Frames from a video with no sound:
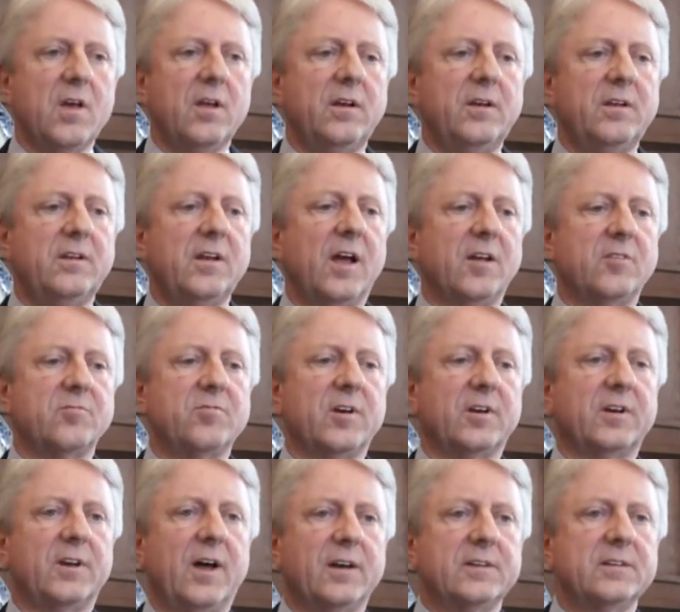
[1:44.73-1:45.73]
liegt
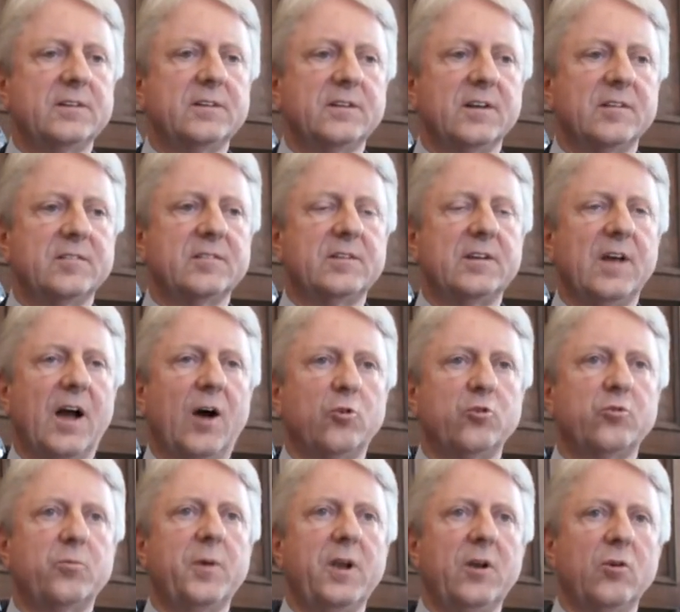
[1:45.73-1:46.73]
einfach darin, dass die
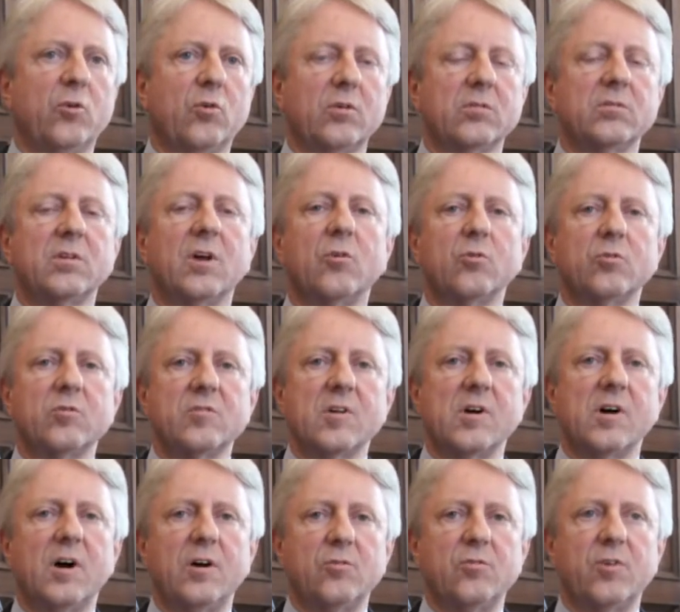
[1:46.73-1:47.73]
Ausbildung nach
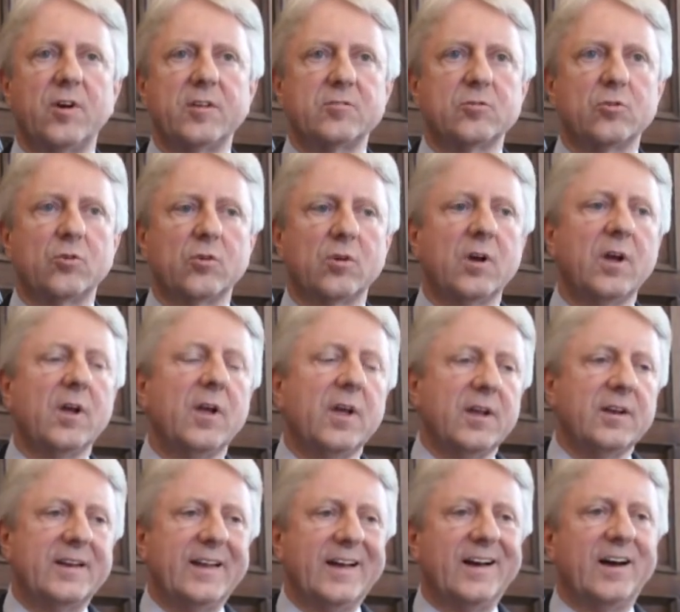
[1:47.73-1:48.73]
unserer Auffassung
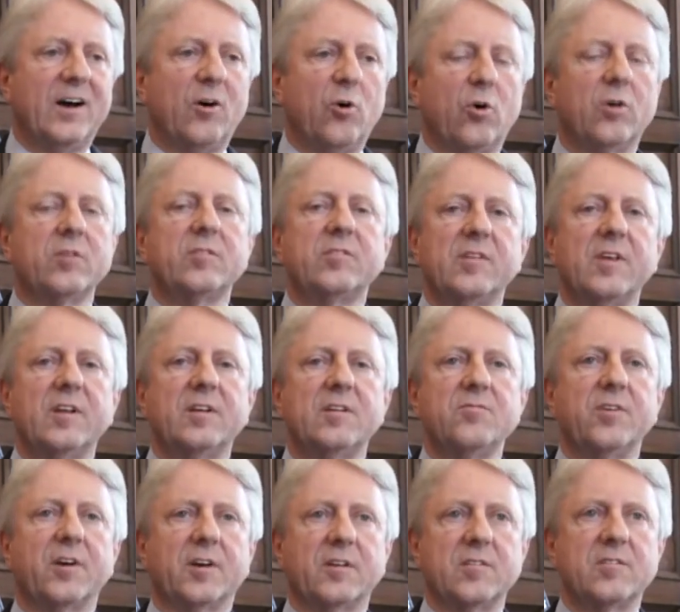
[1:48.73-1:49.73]
da auch sehr
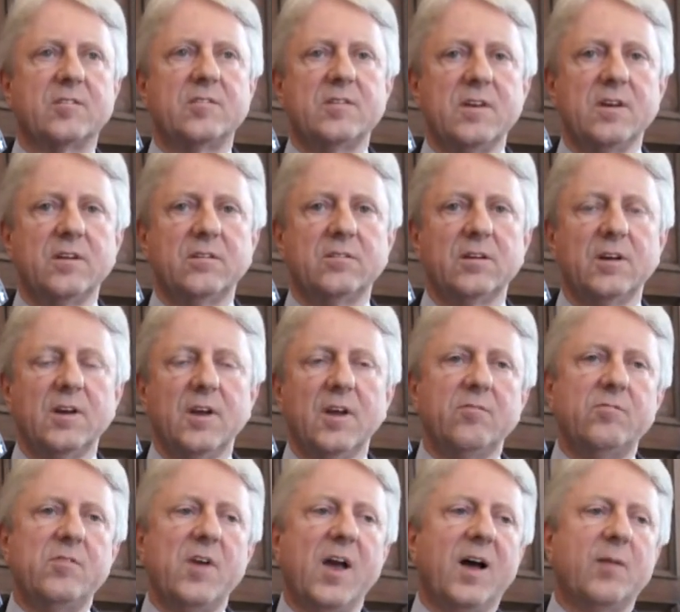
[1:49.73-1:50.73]
differenziert.
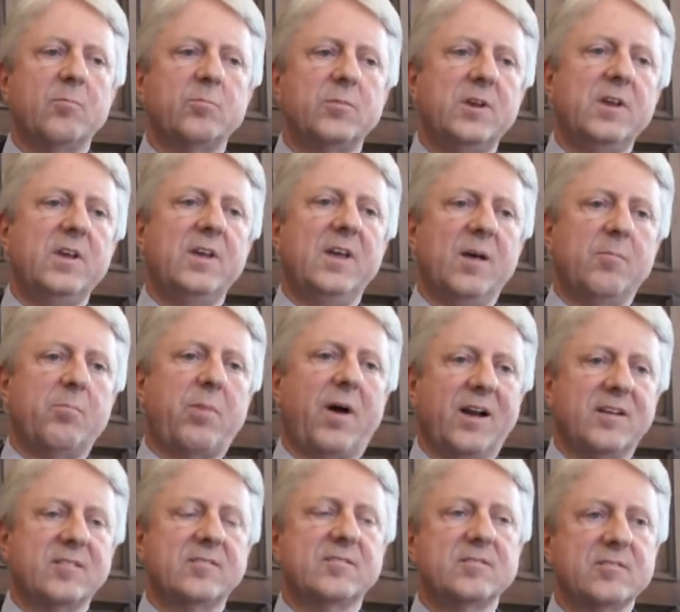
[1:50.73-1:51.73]
Wir haben die eher
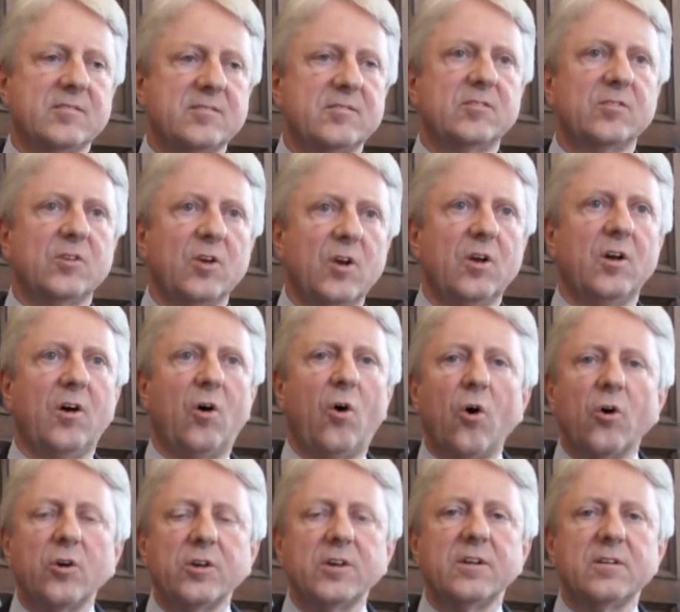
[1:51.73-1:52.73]
Praxis-
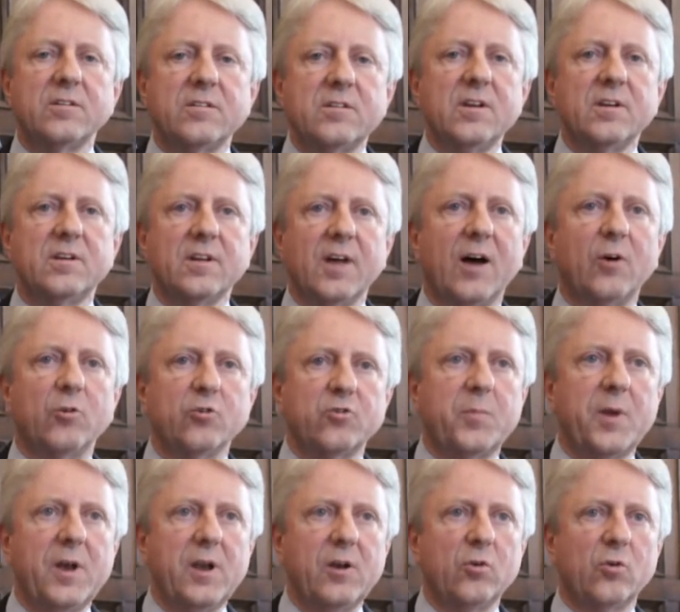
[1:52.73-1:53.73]
orientierte
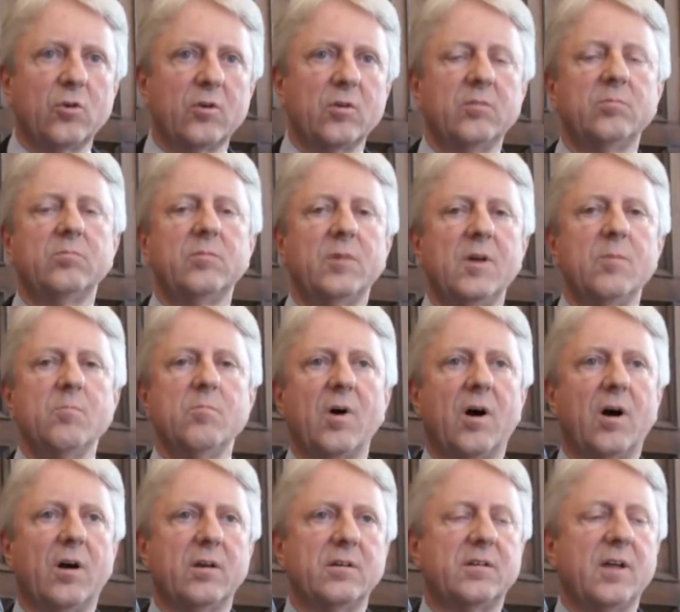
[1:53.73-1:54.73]
Ausbildung im
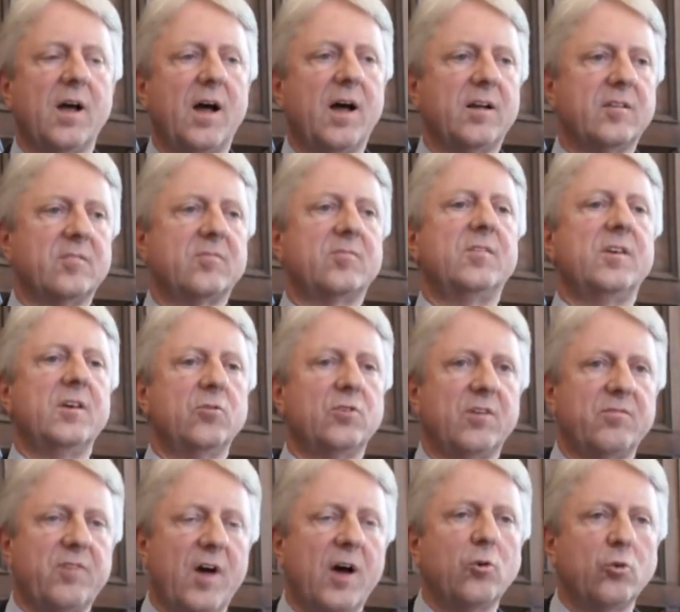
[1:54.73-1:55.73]
Bereich der ASW und
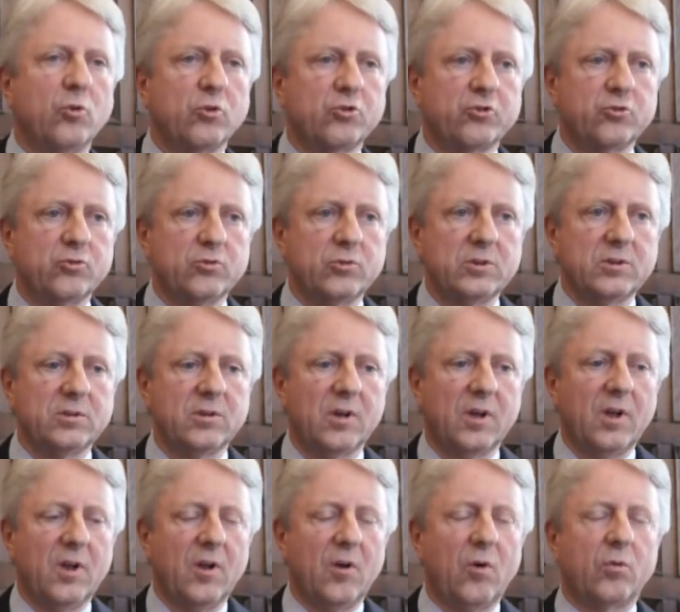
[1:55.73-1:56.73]
der Fachhochschulen
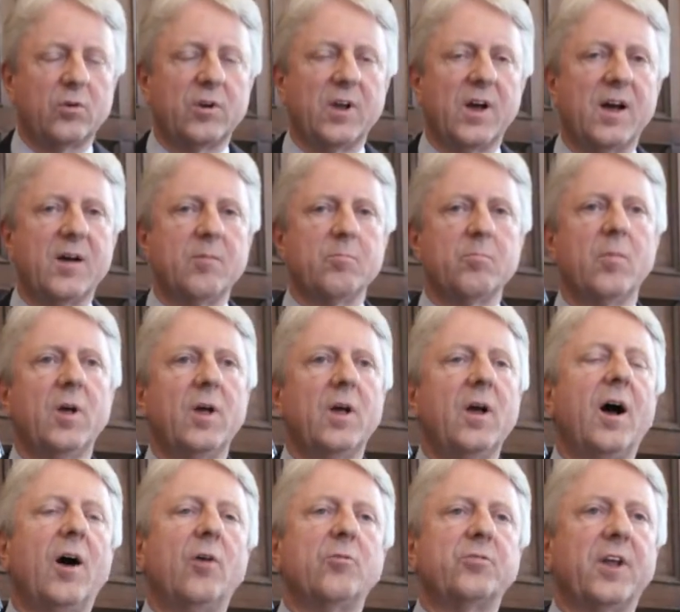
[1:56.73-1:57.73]
und haben
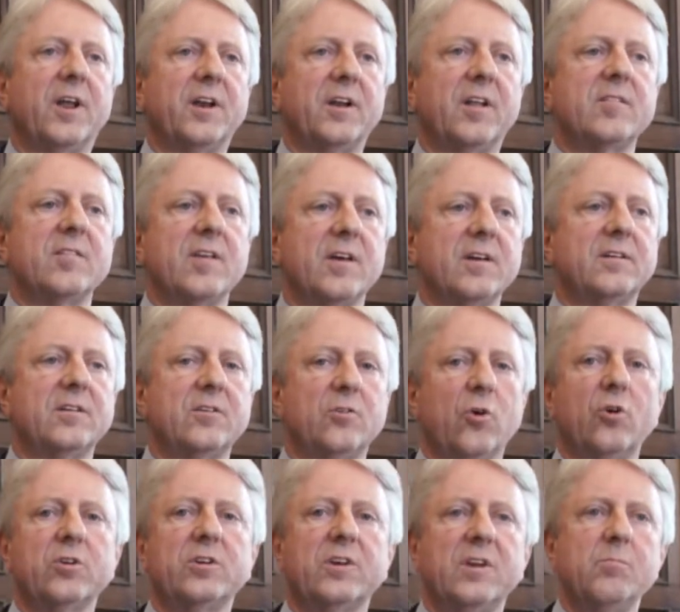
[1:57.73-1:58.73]
auf der anderen Seite
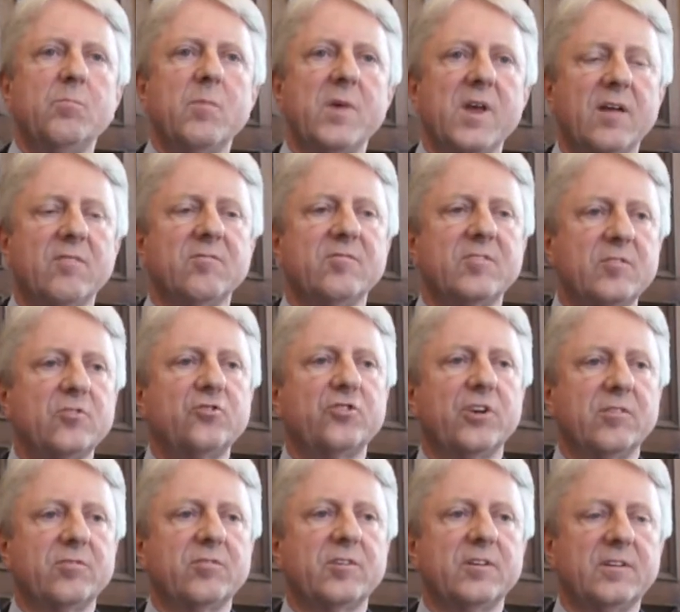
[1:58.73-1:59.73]
doch die mehr
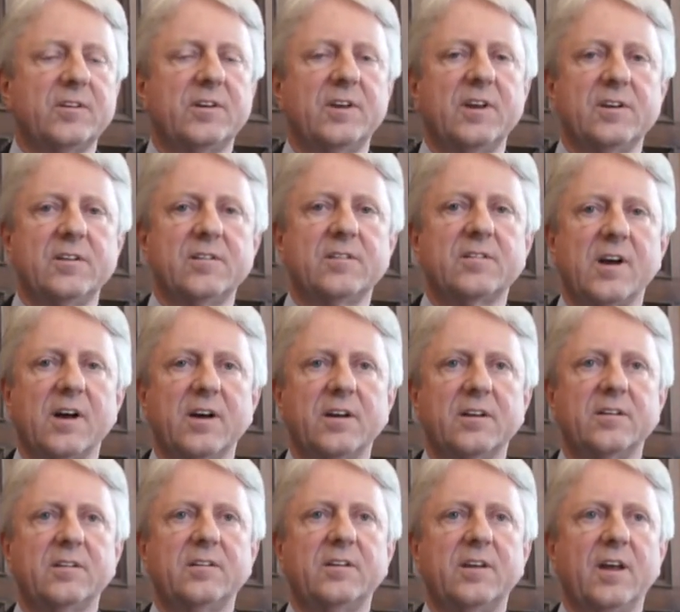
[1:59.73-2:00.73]
wissenschaftliche
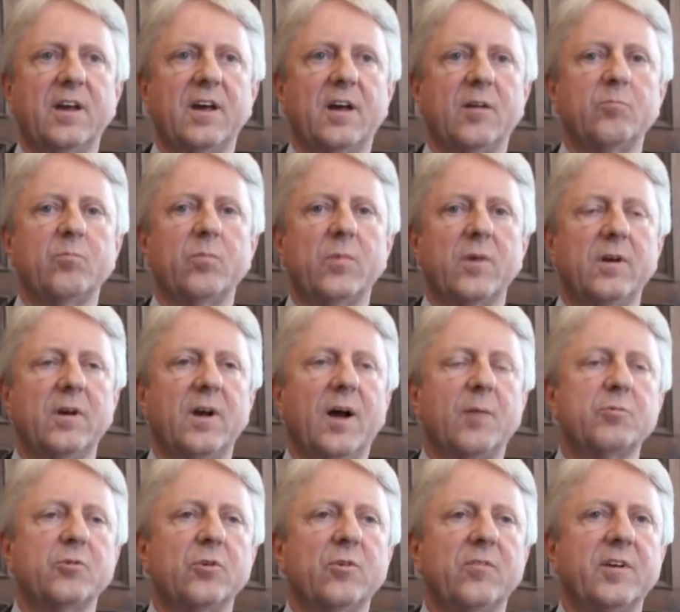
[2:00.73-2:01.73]
Tätigkeit der äh,
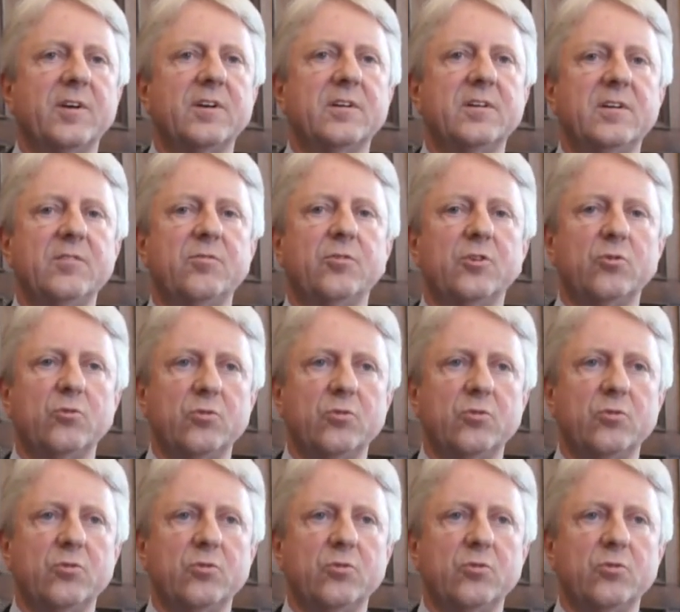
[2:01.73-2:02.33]
Absolventen, die von den